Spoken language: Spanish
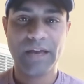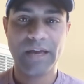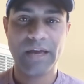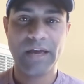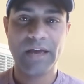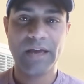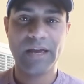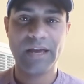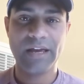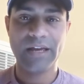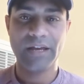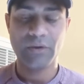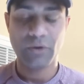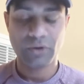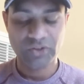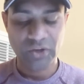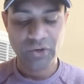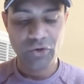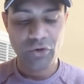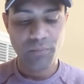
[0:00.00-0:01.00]
Eh, y
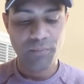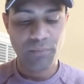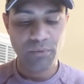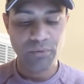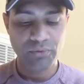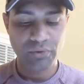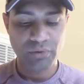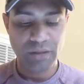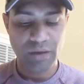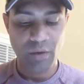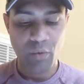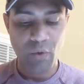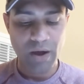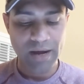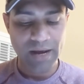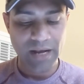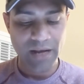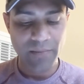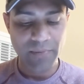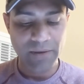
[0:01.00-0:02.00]
los cinco puntos de
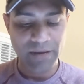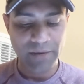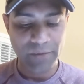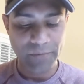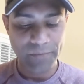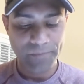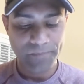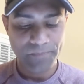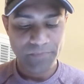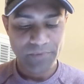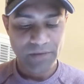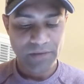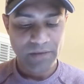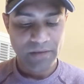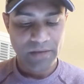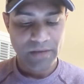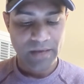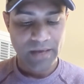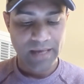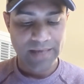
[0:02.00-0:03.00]
Juan Calvino
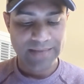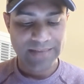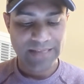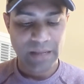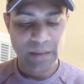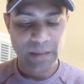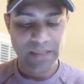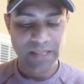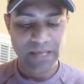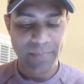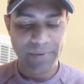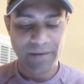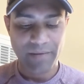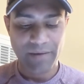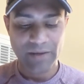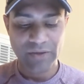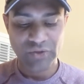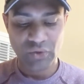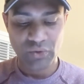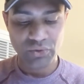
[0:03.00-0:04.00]
es la
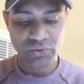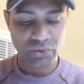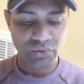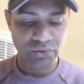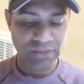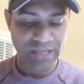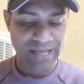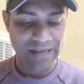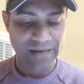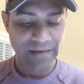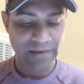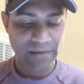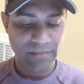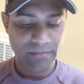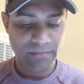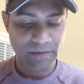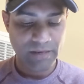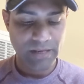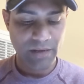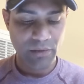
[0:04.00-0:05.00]
depravación
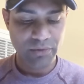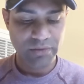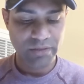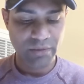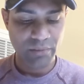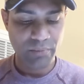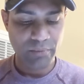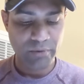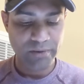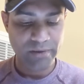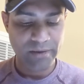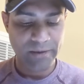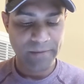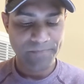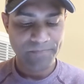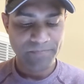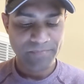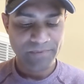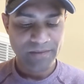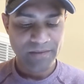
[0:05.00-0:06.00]
total, ¿verdad? Usted lo
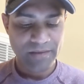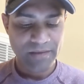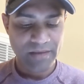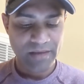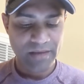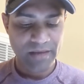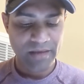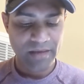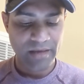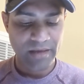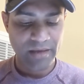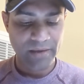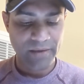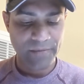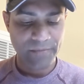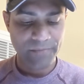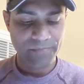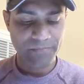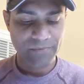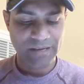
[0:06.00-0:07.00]
puede
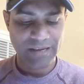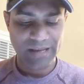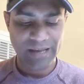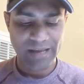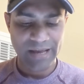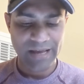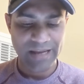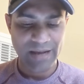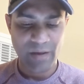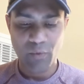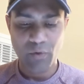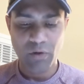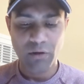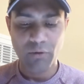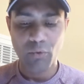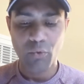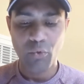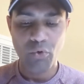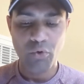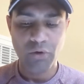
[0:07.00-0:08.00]
eh, leer aún
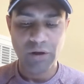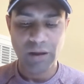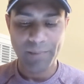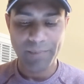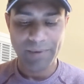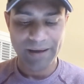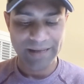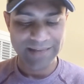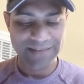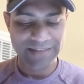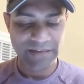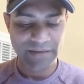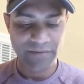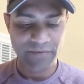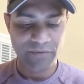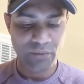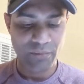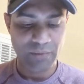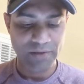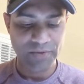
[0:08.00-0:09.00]
en Google, aparece la
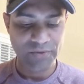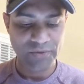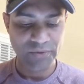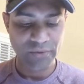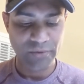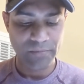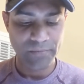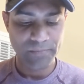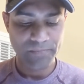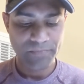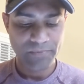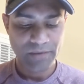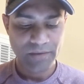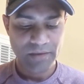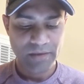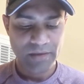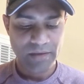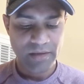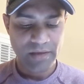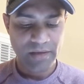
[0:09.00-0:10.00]
información.
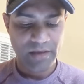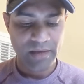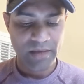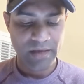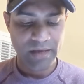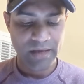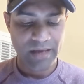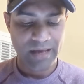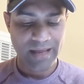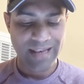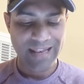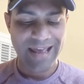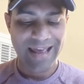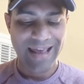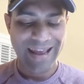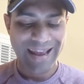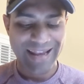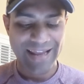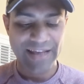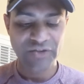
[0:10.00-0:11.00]
Eh,
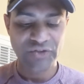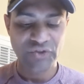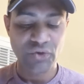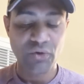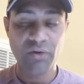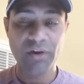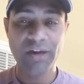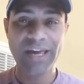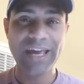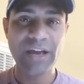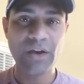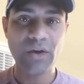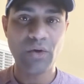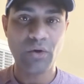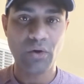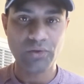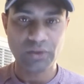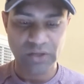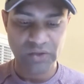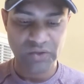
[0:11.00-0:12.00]
la elección
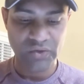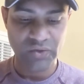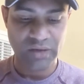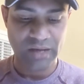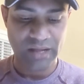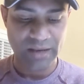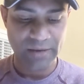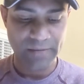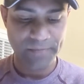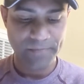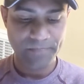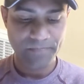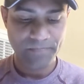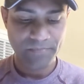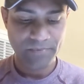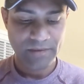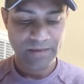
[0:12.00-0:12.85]
incondicional,